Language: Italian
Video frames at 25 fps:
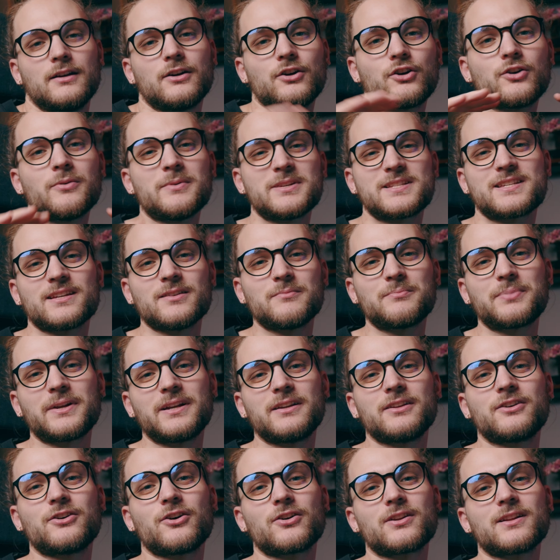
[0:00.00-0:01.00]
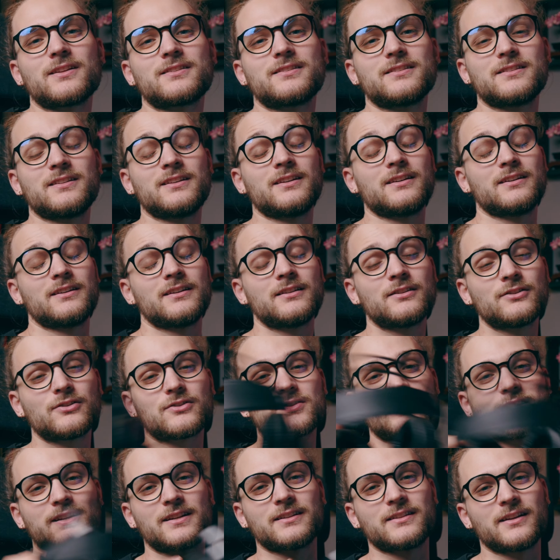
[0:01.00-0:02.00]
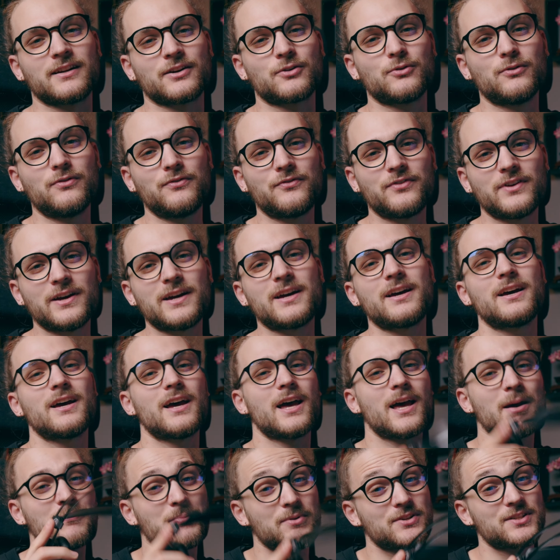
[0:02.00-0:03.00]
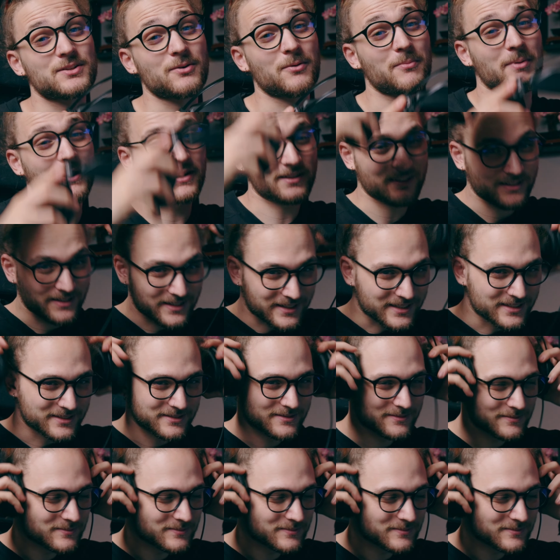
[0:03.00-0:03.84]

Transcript: Come sempre ricordati di indossare delle cuffie e possiamo partire.